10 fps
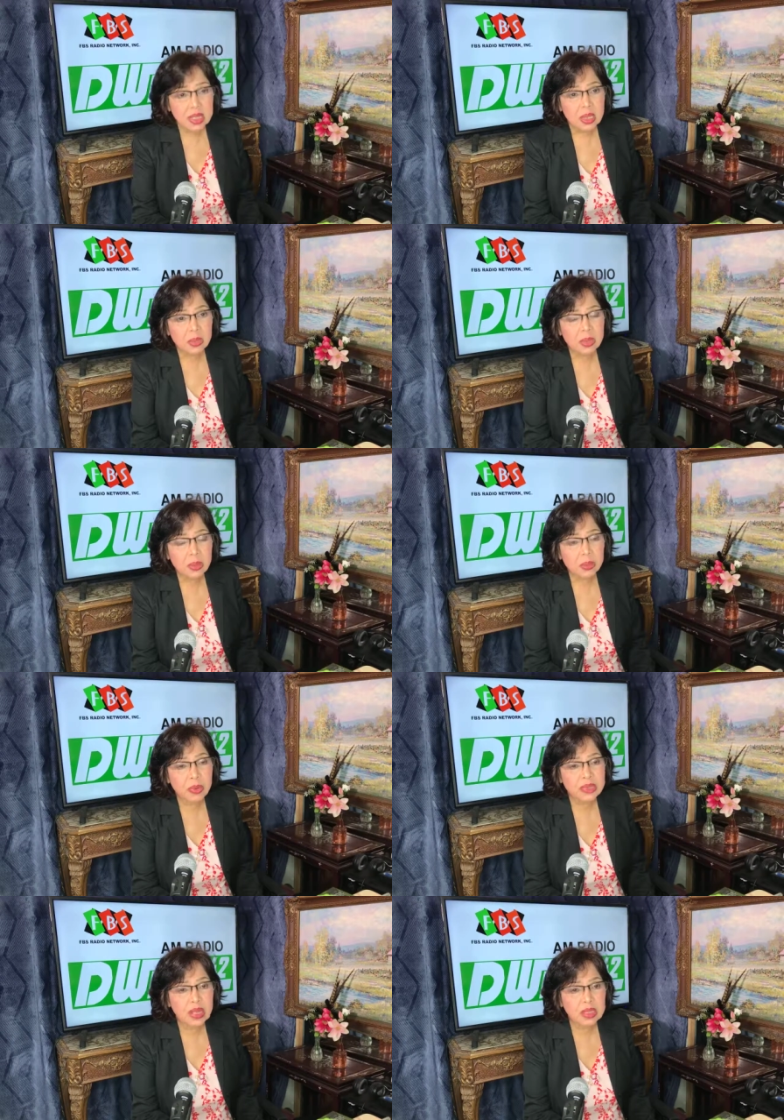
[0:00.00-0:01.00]
Ganon din
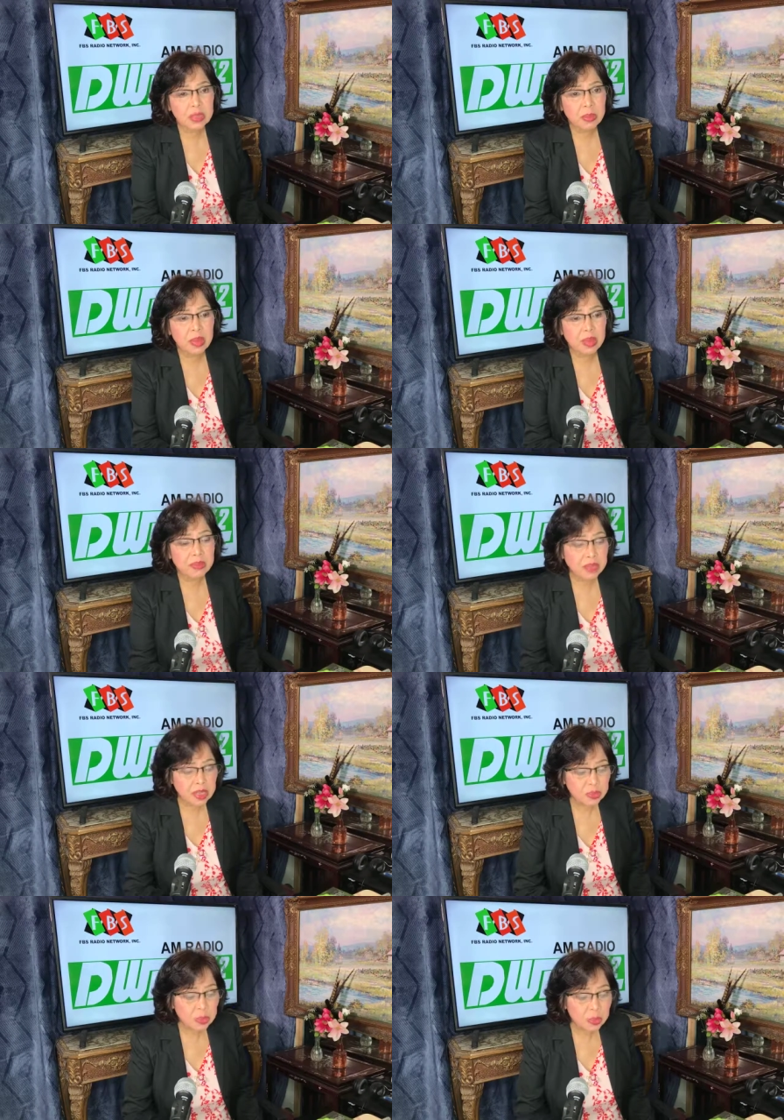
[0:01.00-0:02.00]
po sa ating mga
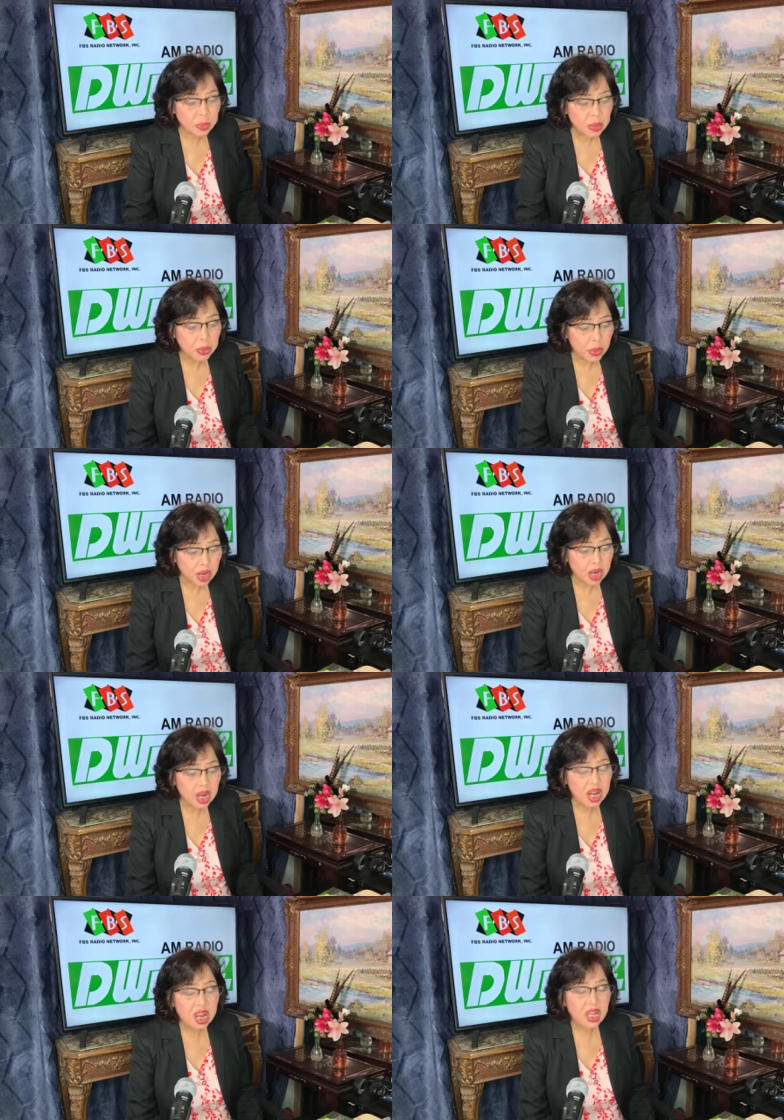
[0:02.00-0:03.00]
Facebook
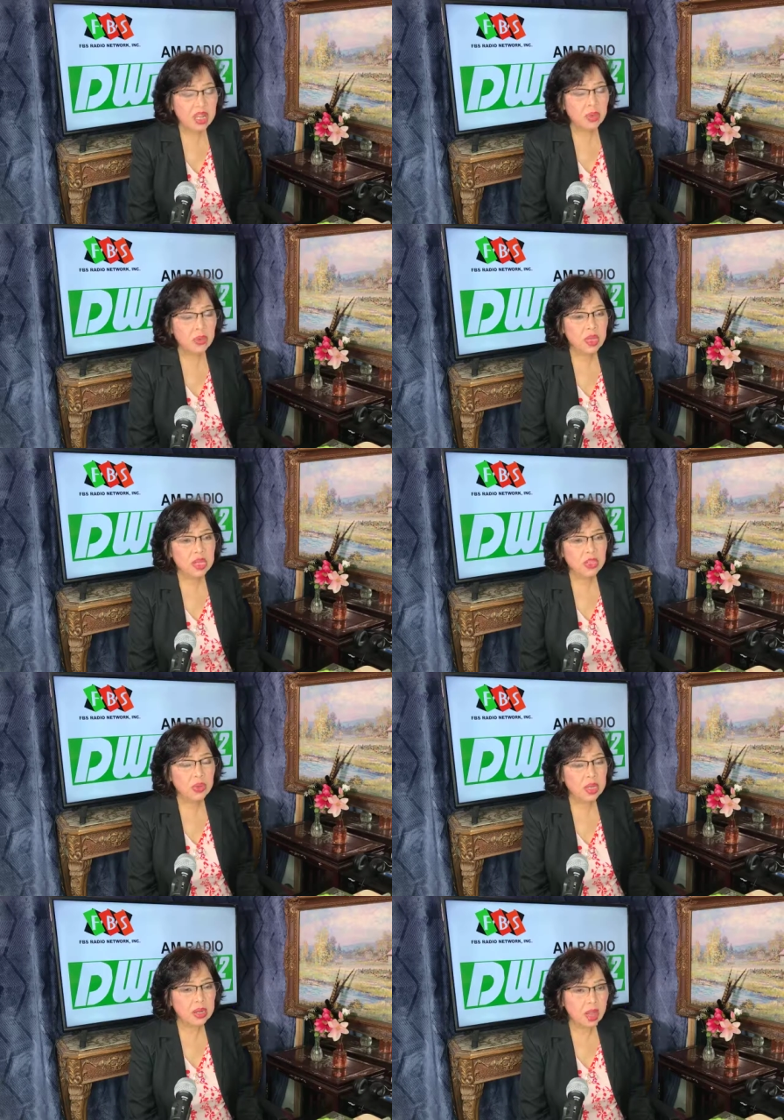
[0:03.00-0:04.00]
viewer, ugalin
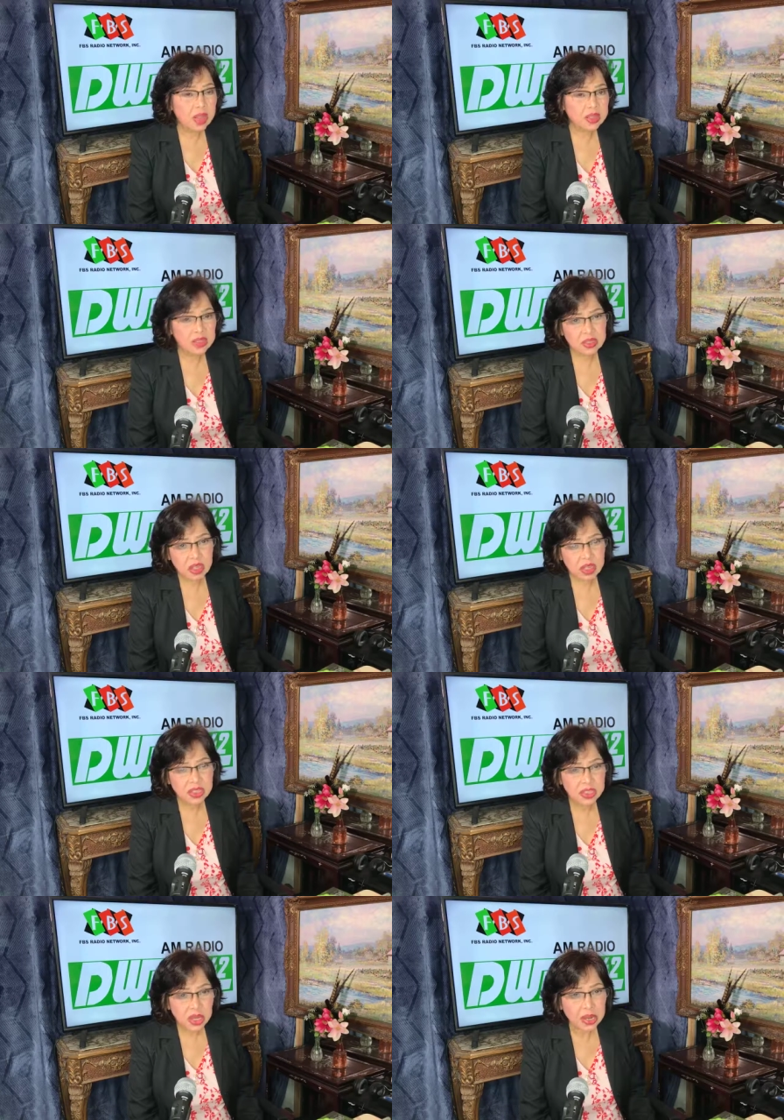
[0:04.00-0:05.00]
nyo i-like at saka
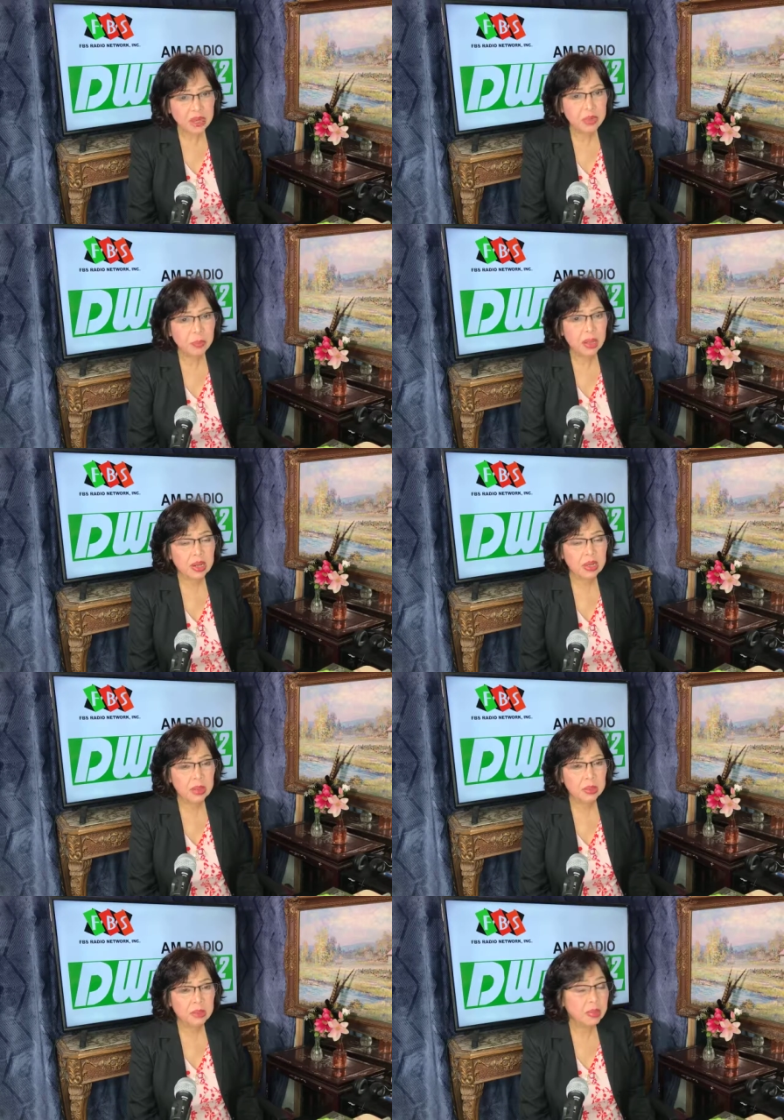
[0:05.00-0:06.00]
i-share para
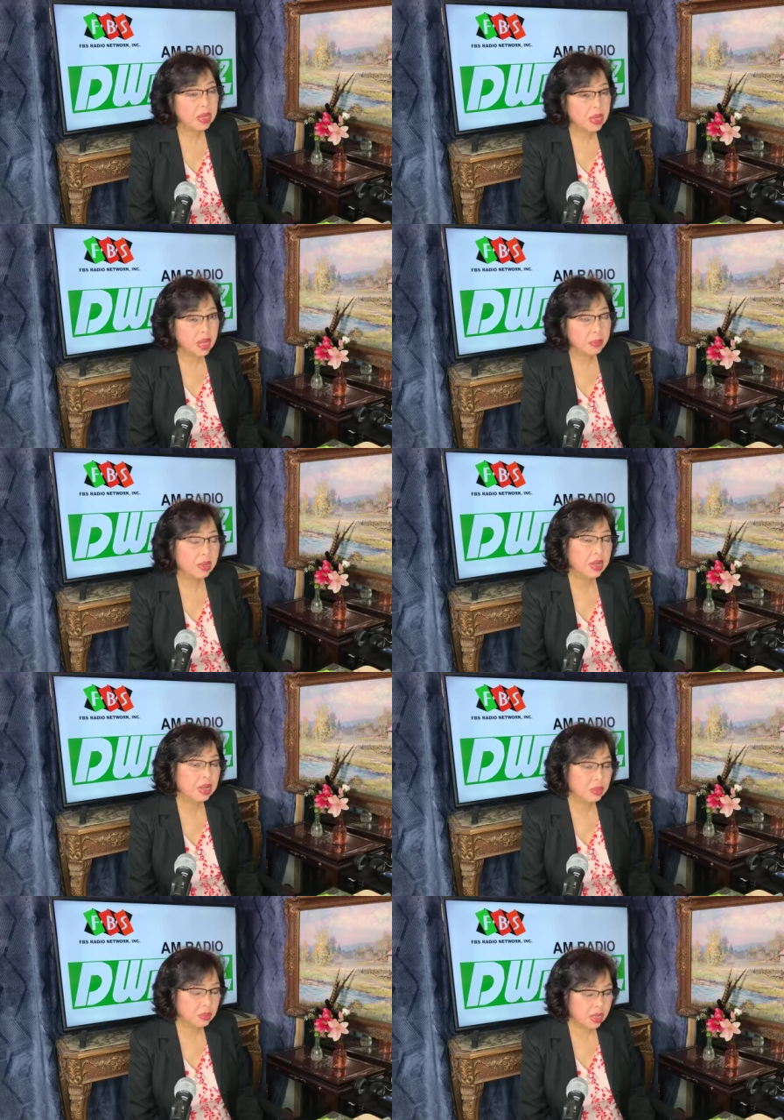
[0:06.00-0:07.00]
naman makinabang
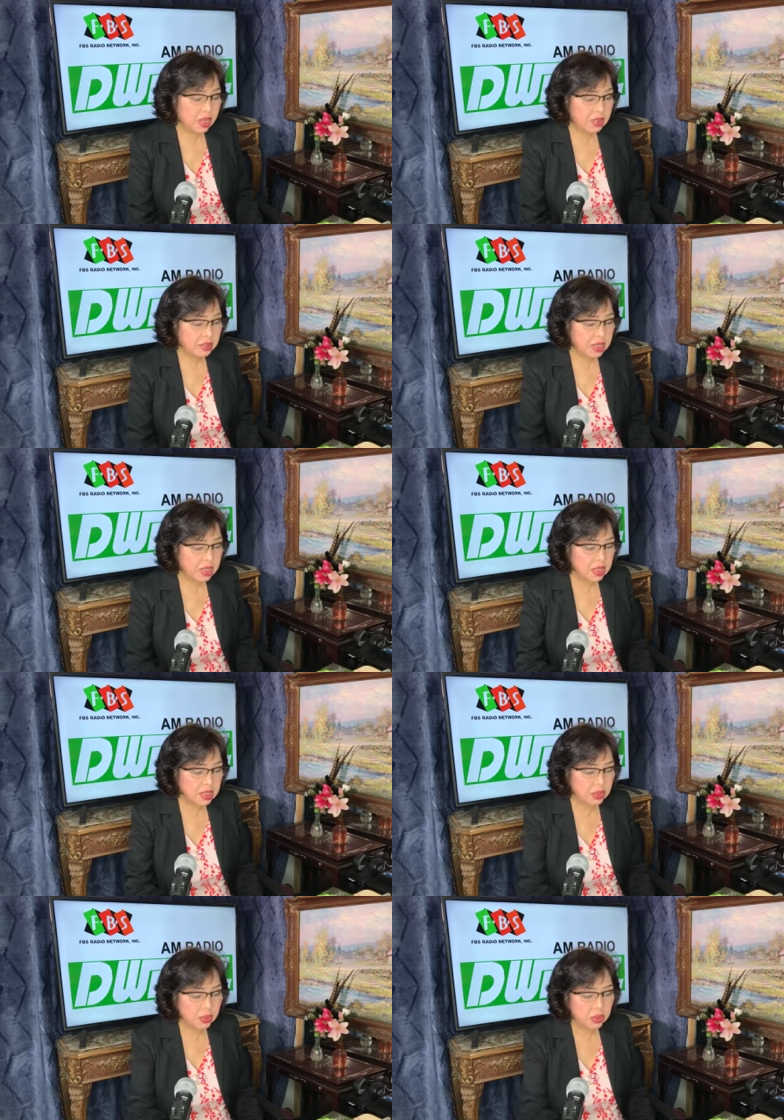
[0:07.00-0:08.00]
ang yung mga kaibigan
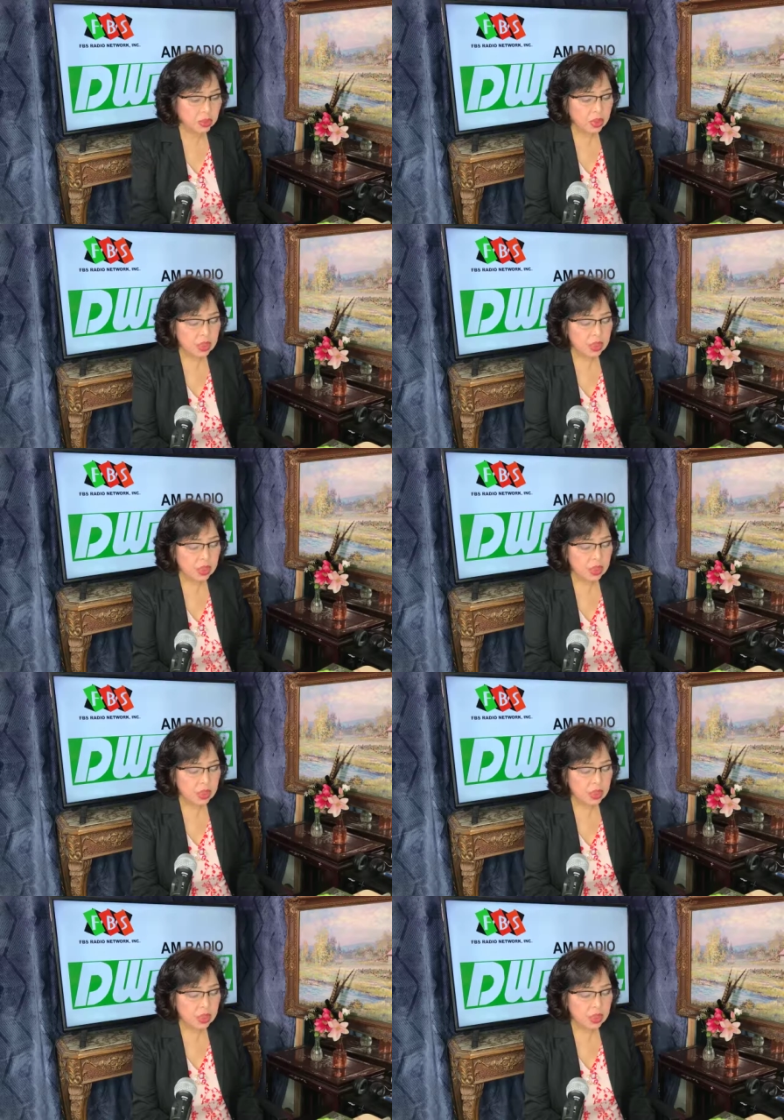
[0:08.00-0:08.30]
ninyo.